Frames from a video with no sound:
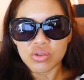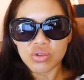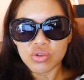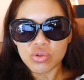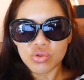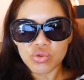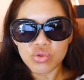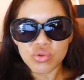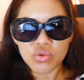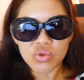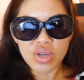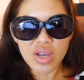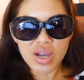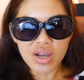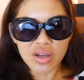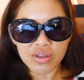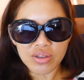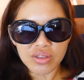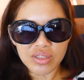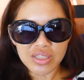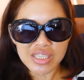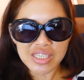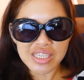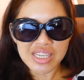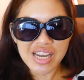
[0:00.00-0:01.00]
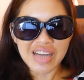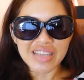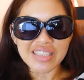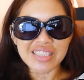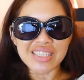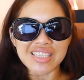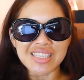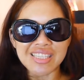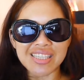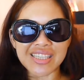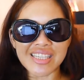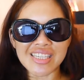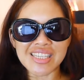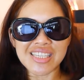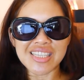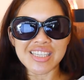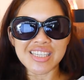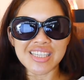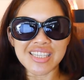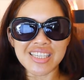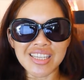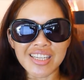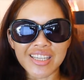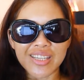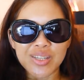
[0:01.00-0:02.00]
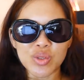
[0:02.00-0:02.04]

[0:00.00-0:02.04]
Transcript: 需要上行气